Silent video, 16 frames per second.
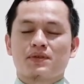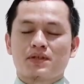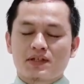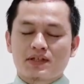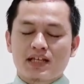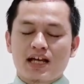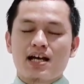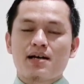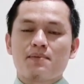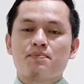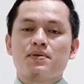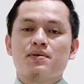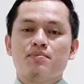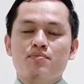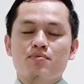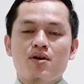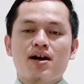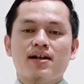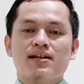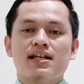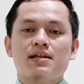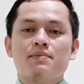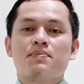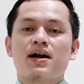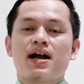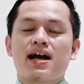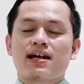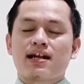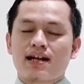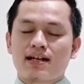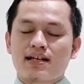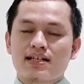tetapi buah dari
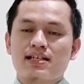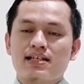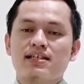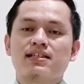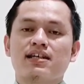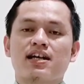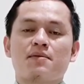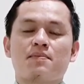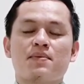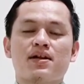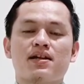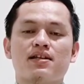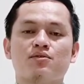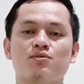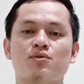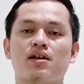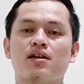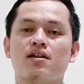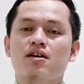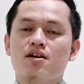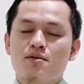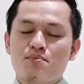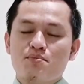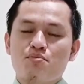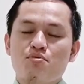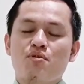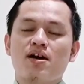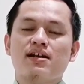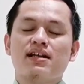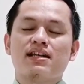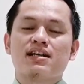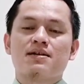pengenalan kita kepada Tuhan,
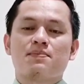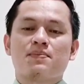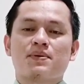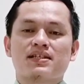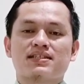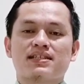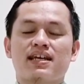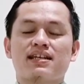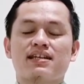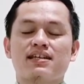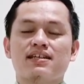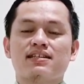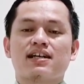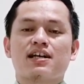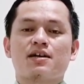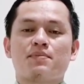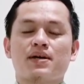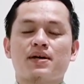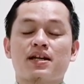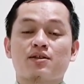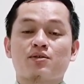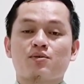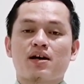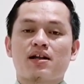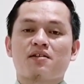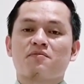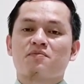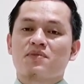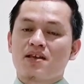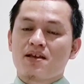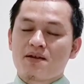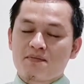buah dari kepercayaan kita kepada Tuhan.
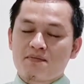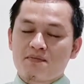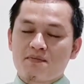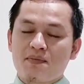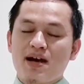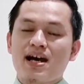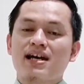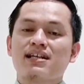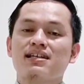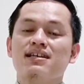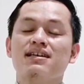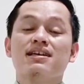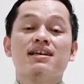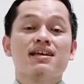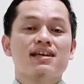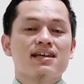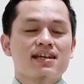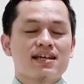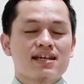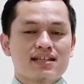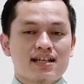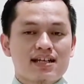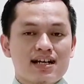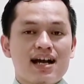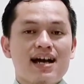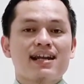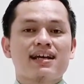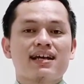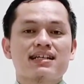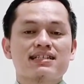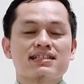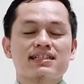Mari kita
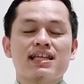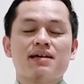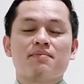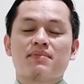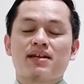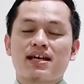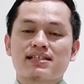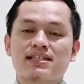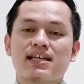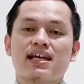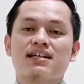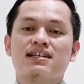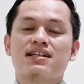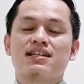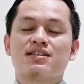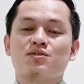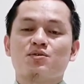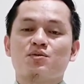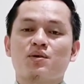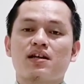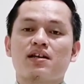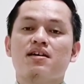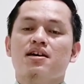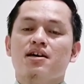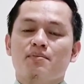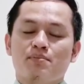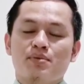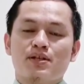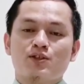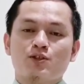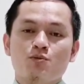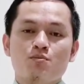dengarkan setiap nasihat dari Tuhan,
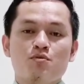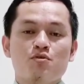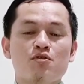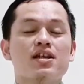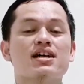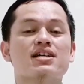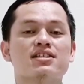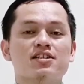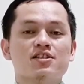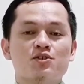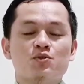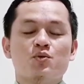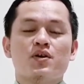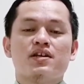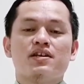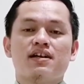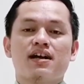bertumbuhlah sesuai